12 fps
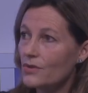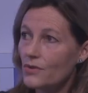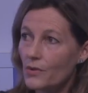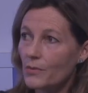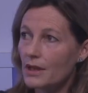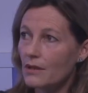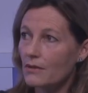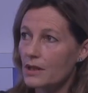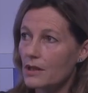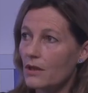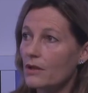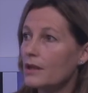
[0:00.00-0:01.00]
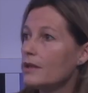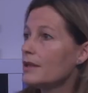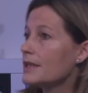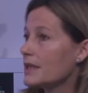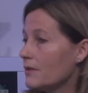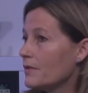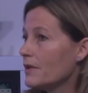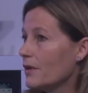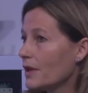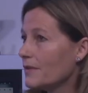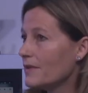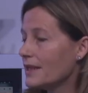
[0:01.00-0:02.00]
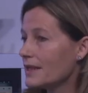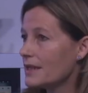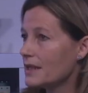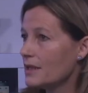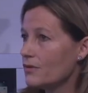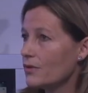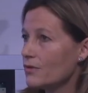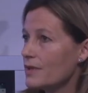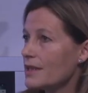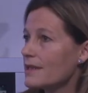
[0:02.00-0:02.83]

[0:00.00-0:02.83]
justement des grandes écoles et ce qui fait leur efficacité aujourd'hui,